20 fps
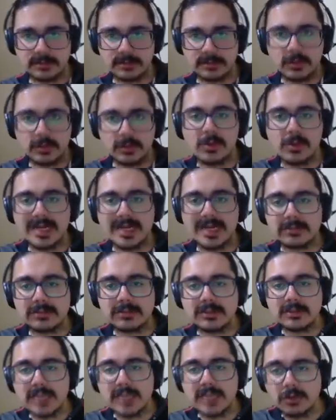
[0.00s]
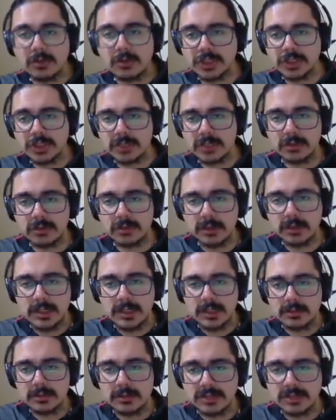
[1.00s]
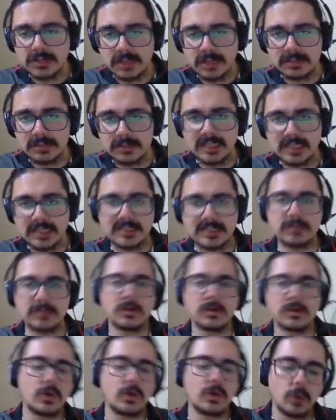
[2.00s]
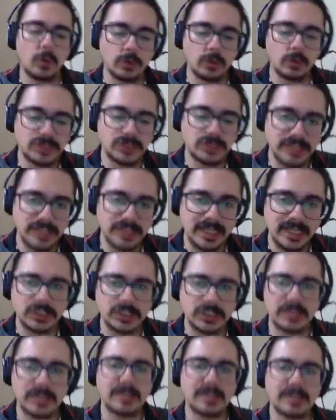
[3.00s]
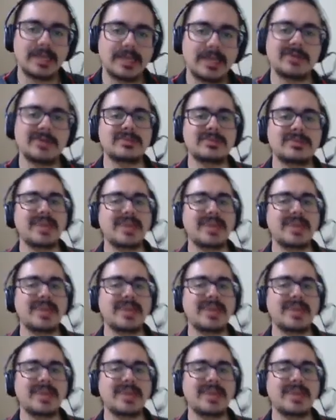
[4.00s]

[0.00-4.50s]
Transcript: concreto não chegou no 0,35. Ou seja, eu tenho